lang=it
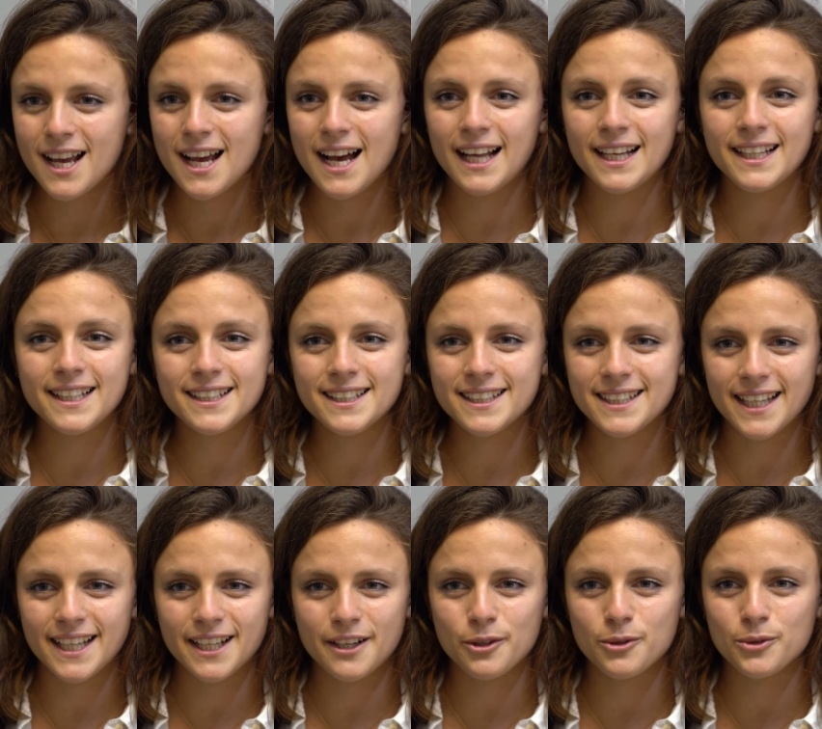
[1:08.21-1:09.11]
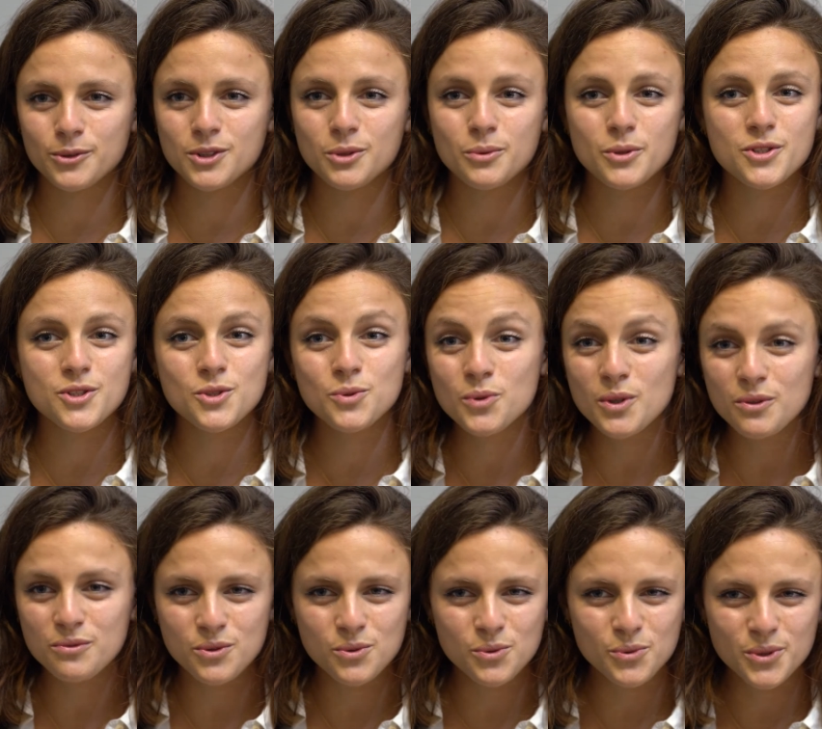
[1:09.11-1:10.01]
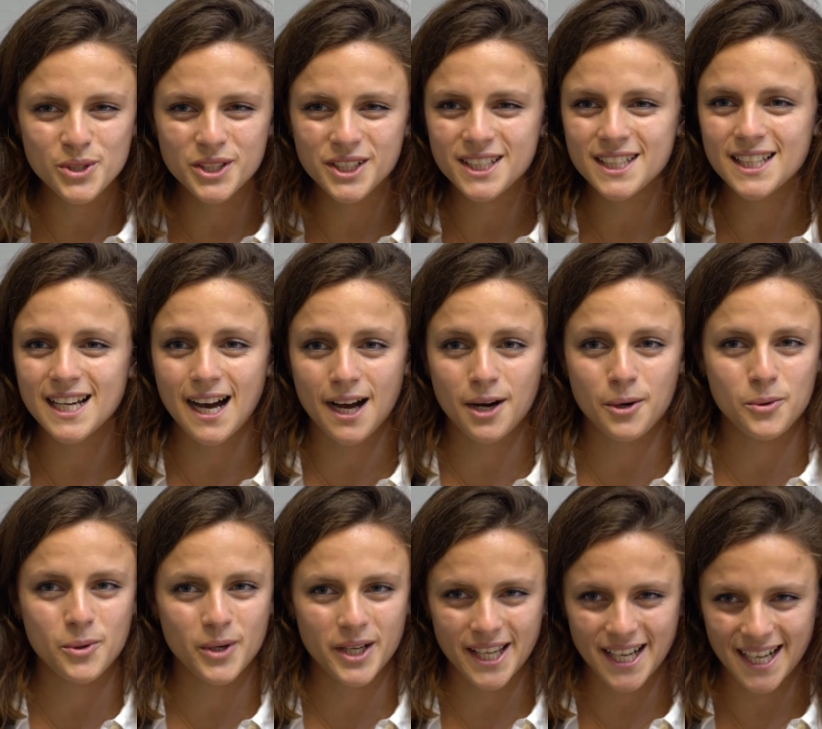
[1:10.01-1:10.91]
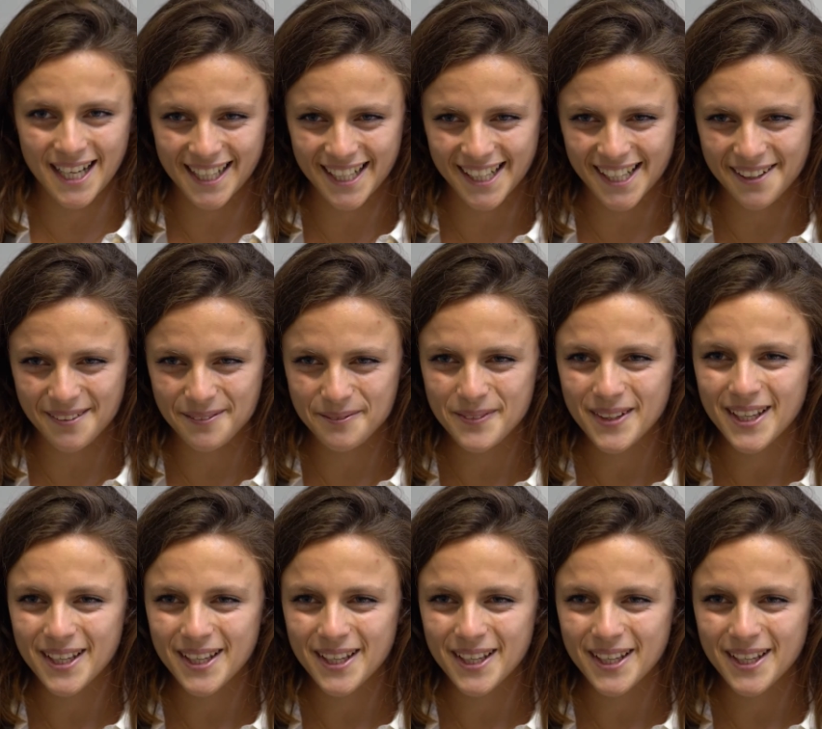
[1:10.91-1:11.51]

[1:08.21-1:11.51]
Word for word: all'interno di questi due fluidi, acqua e aria.